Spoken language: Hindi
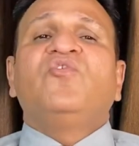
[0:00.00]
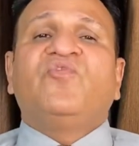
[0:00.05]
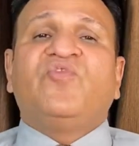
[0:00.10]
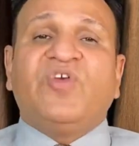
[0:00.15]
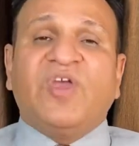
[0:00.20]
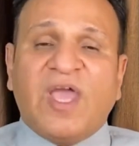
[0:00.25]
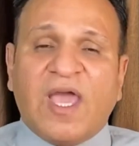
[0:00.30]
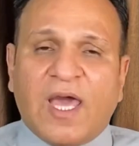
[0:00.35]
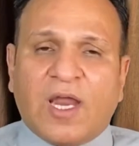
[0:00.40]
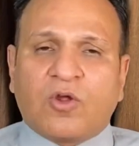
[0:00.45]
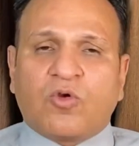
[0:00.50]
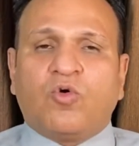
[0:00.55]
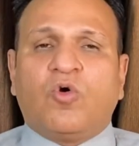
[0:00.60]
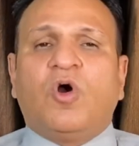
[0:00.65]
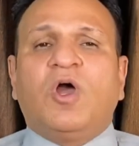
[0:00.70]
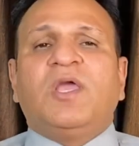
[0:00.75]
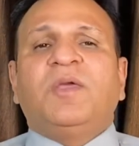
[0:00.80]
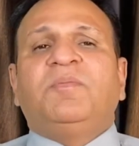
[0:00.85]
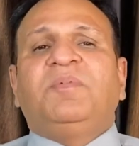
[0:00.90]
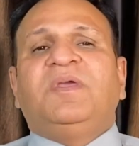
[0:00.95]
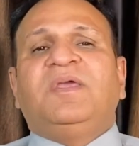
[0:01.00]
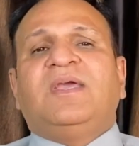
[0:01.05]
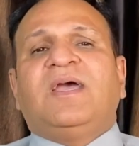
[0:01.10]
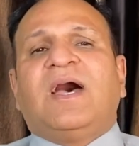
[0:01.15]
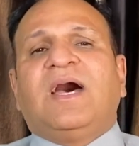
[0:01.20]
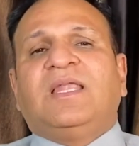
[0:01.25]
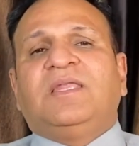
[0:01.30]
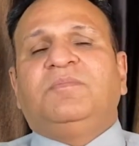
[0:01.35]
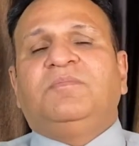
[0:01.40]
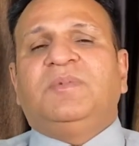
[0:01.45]
फिर कोई भी
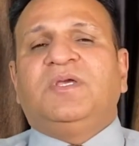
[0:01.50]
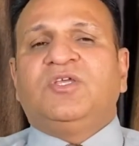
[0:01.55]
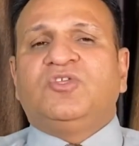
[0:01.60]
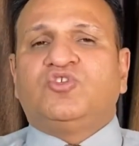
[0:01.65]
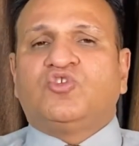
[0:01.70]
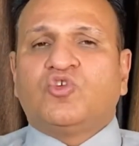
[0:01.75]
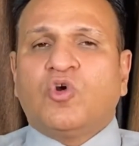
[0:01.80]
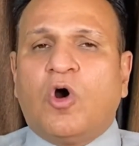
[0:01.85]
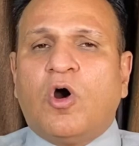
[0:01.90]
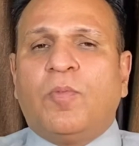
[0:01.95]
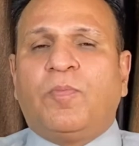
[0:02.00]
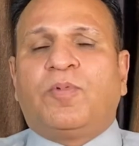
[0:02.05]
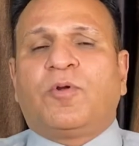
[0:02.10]
आदमी जो